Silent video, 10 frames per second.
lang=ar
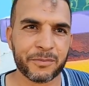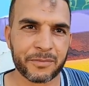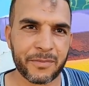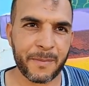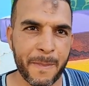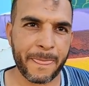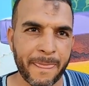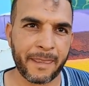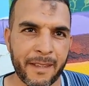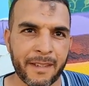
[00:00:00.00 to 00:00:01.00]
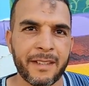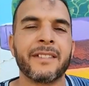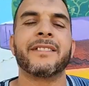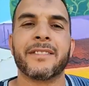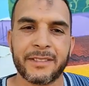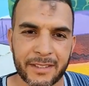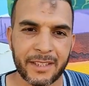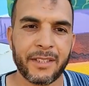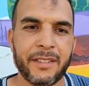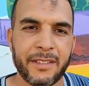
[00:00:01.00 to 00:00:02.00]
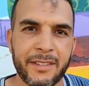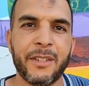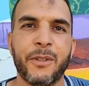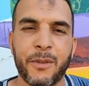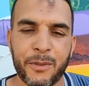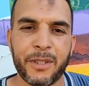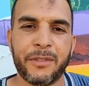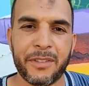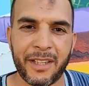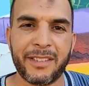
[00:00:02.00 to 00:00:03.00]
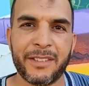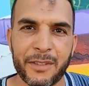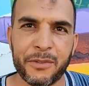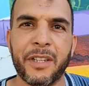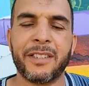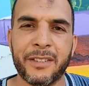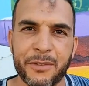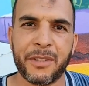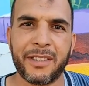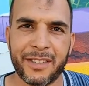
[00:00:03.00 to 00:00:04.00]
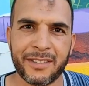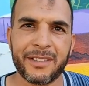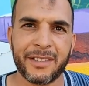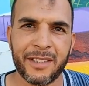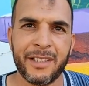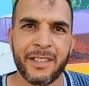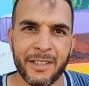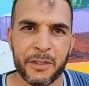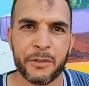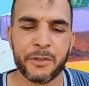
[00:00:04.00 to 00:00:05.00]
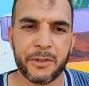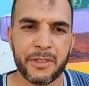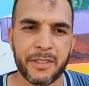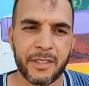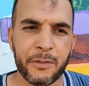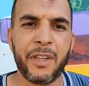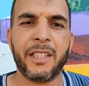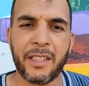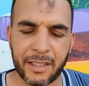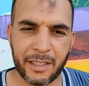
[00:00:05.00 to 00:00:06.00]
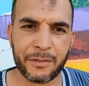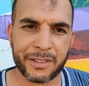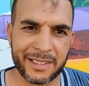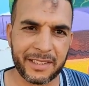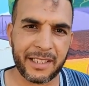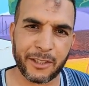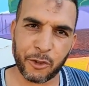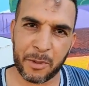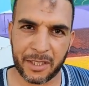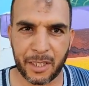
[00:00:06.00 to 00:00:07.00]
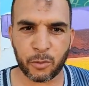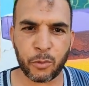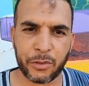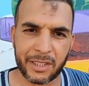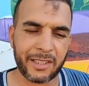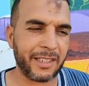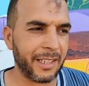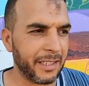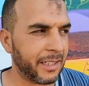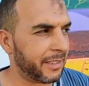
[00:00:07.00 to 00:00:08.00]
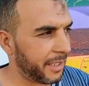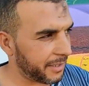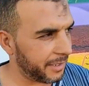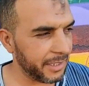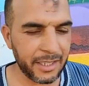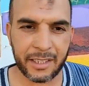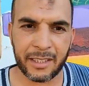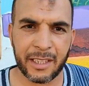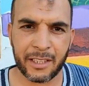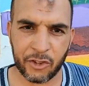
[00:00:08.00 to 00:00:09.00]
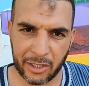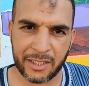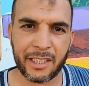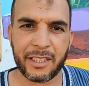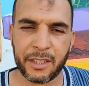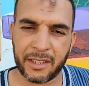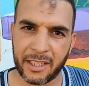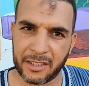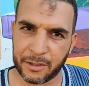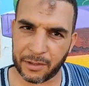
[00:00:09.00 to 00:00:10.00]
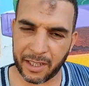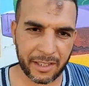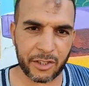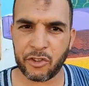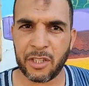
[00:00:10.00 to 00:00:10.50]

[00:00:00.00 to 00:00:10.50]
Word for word: بدعتوا في هذه في هذه الجداريات فعلا فعلا مجموعه من المبادرات في هذه ايه الفرسي فعلا هذا الفضل ديال الجمعيات والفضل ديال الناس اللي الجاليه اللي كاينين في الخارج